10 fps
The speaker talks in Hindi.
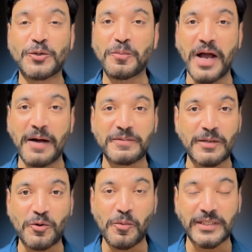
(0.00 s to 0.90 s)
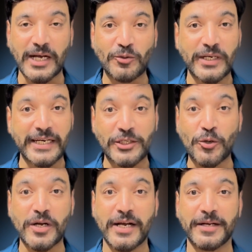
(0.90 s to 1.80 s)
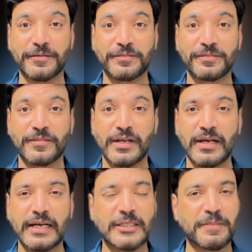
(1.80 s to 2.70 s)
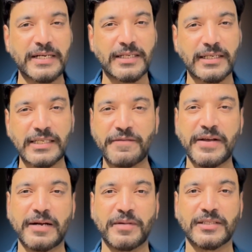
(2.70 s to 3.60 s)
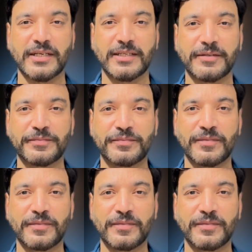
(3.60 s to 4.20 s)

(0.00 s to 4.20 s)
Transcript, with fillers: तो मैं आप सबको बता दूं ये निशुल्क है इस पेज का सिर्फ एक मकसद है